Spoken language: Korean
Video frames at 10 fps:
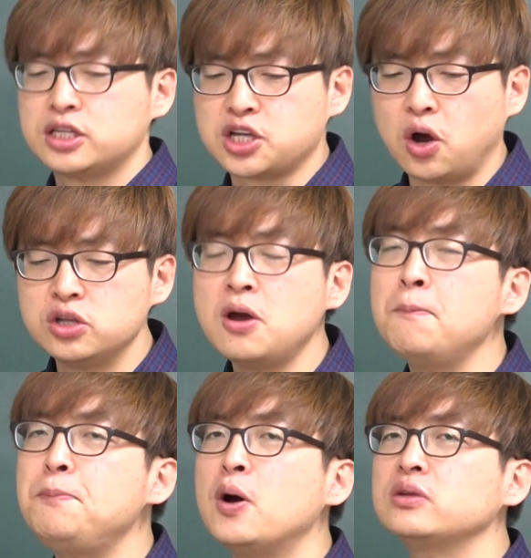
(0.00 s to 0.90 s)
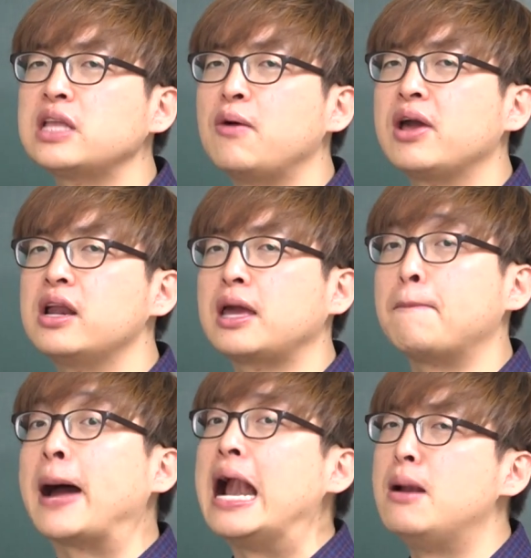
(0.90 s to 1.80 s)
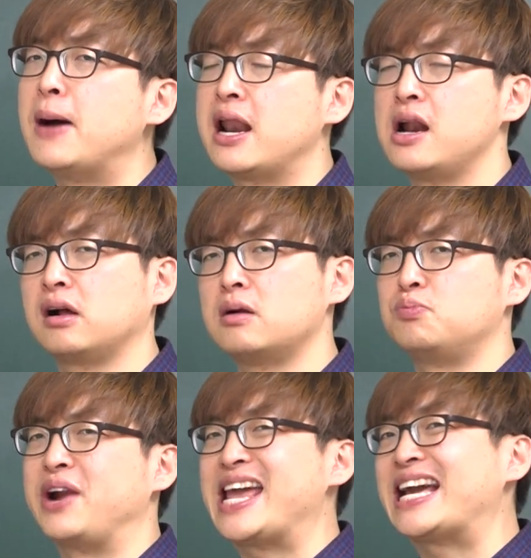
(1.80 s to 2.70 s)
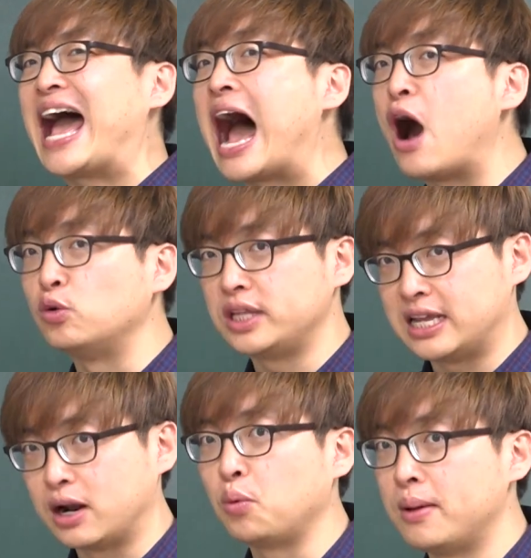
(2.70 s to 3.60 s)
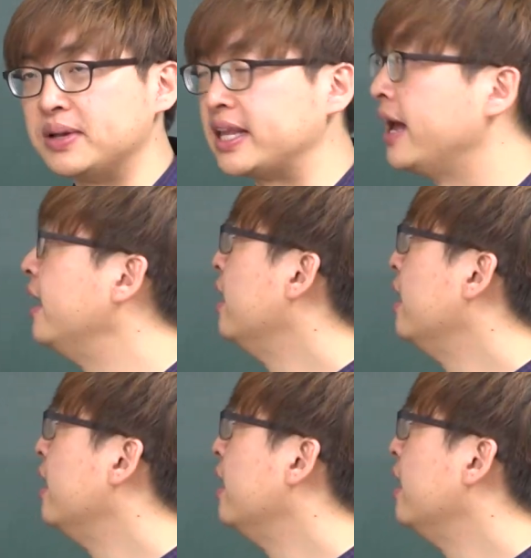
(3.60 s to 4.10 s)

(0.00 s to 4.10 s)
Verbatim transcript: 전염병 따위가 이렇게 발발하는 걸 break out이라고 합니다.